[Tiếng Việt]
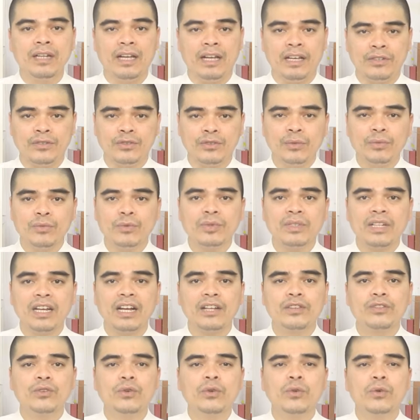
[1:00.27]
để giúp chúng
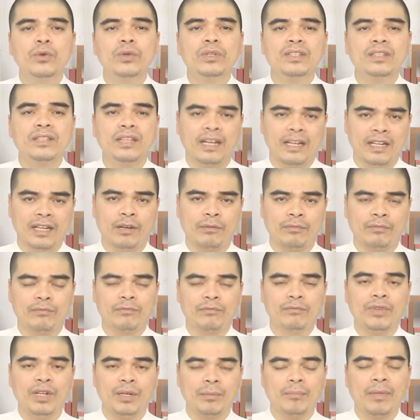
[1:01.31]
ta thu hút tài
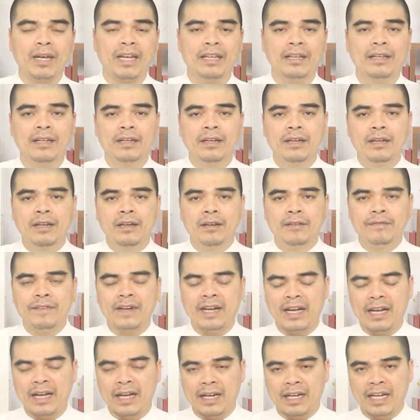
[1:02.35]
lộc, vận may
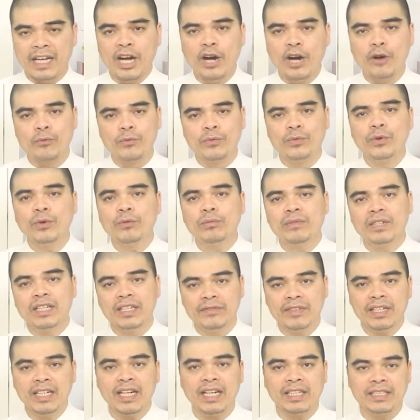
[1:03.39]
và cái hồng phúc
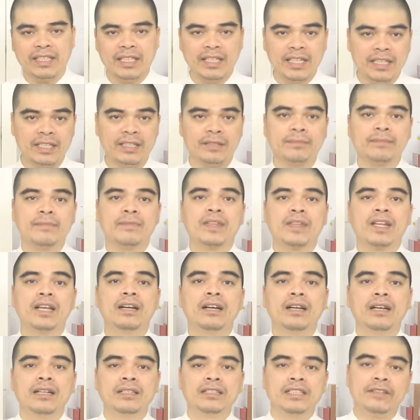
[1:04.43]
đến với cả gia đình.
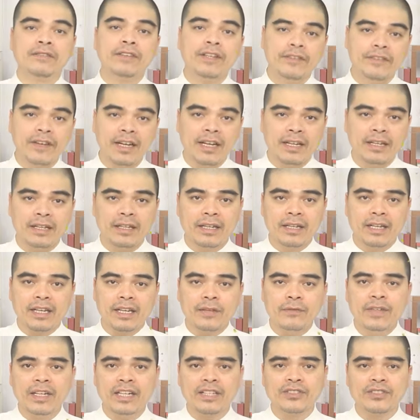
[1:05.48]
Chính vì vậy,
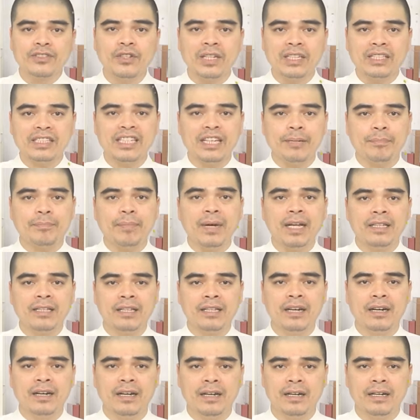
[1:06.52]
cái việc dọn dẹp bàn
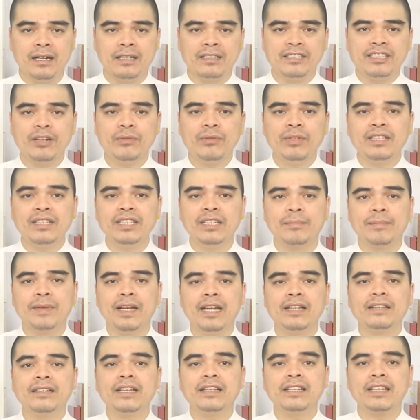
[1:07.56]
thờ trong cái dịp
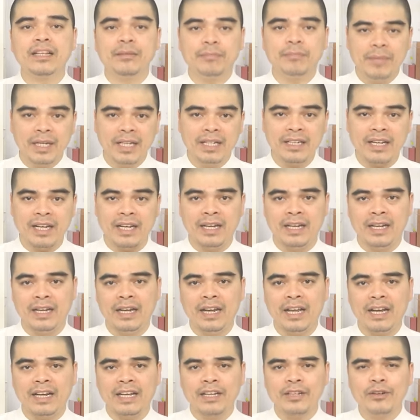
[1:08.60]
lễ Tết Thanh Minh này
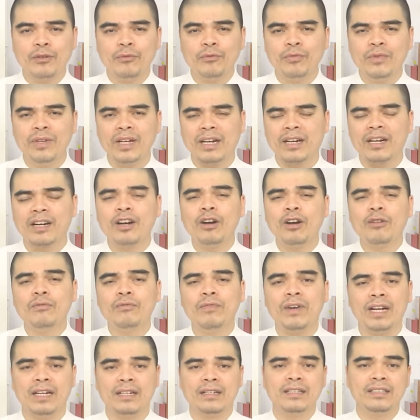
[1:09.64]
là cái công việc
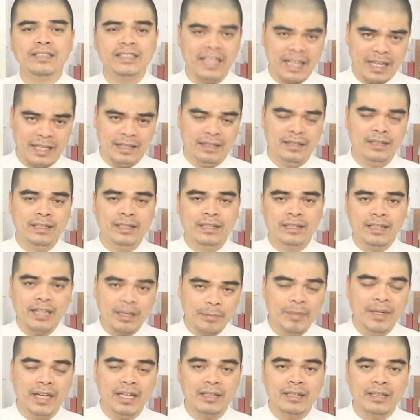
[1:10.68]
không phải là đơn giản.
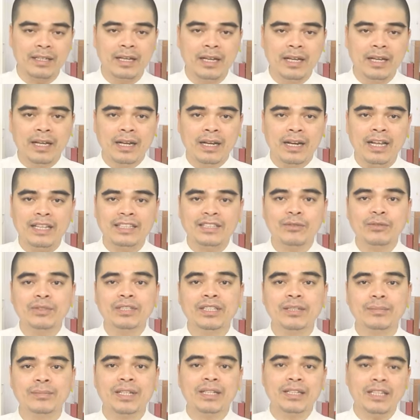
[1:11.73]
Đặc biệt là trong
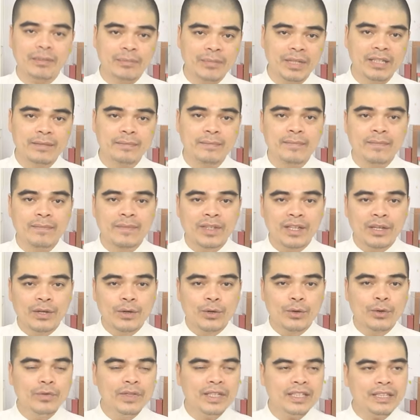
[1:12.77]
cái dịp Tết Thanh Minh,
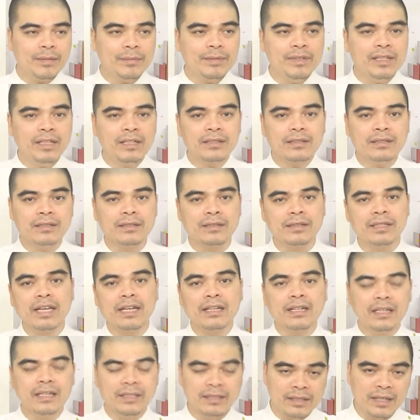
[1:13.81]
quý vị thắp hương từ
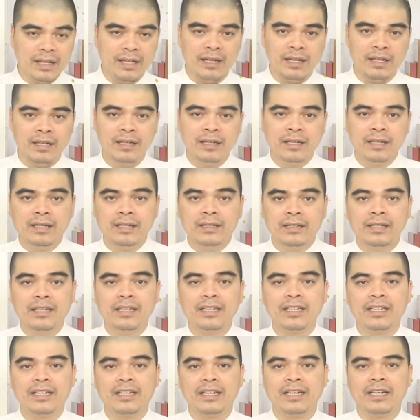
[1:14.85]
Tết đến giờ
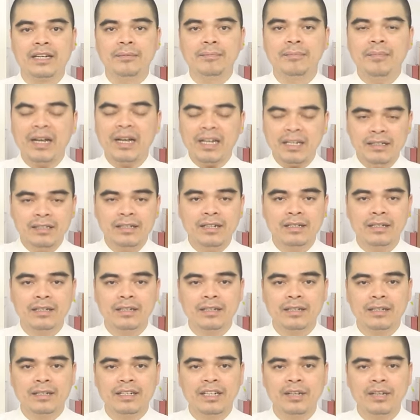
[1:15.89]
thì cái bát hương
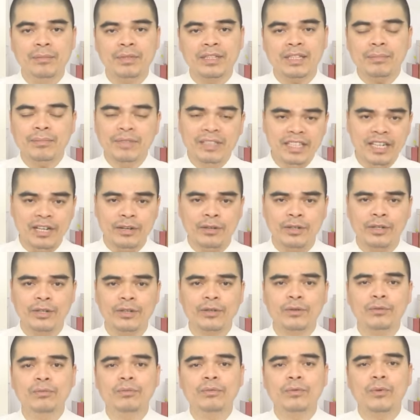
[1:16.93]
nếu mà thắp nhiều nó
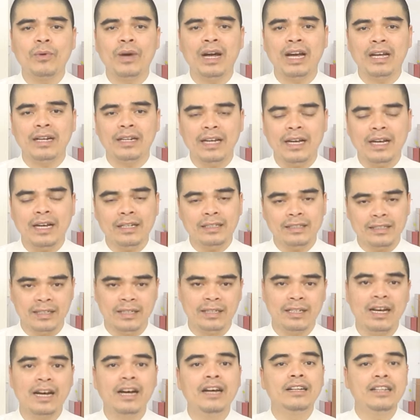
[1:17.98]
cũng quá đã
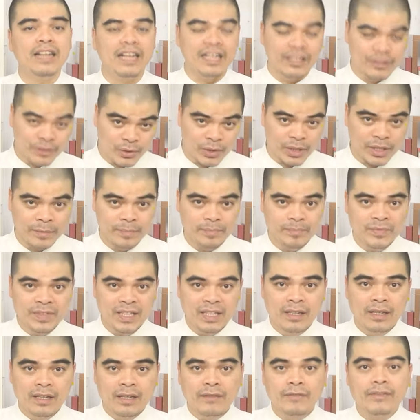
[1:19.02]
hơi đầy rồi.
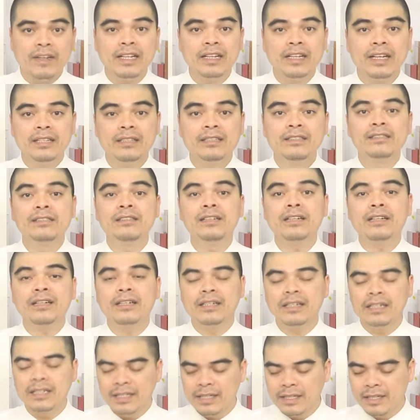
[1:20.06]
Vậy nên trước
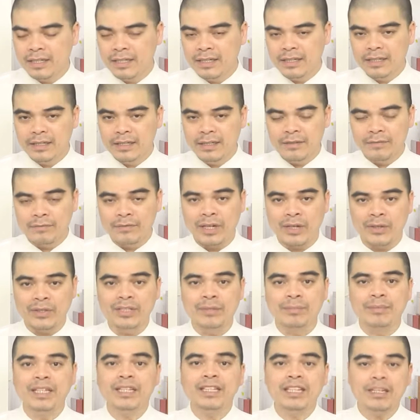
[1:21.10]
khi vào cái
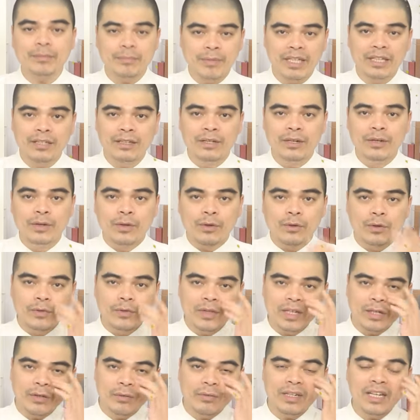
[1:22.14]
dịp Tết Thanh Minh, quý
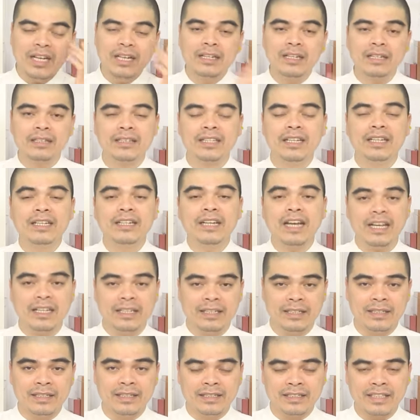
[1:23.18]
vị cũng nên là tiến
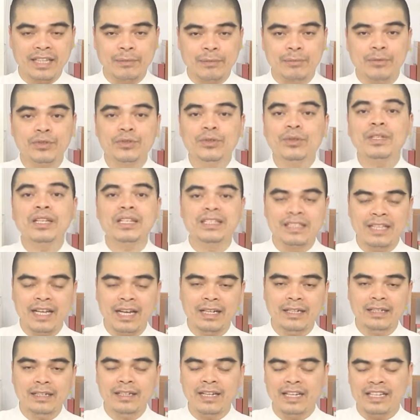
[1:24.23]
hành dành một chút thời
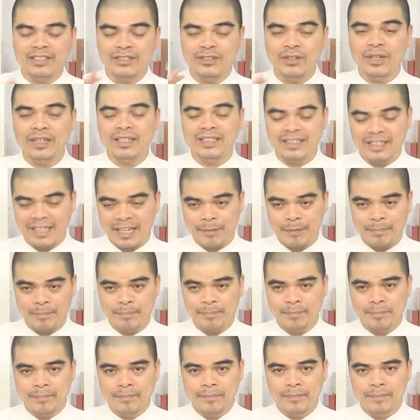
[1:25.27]
gian để dọn dẹp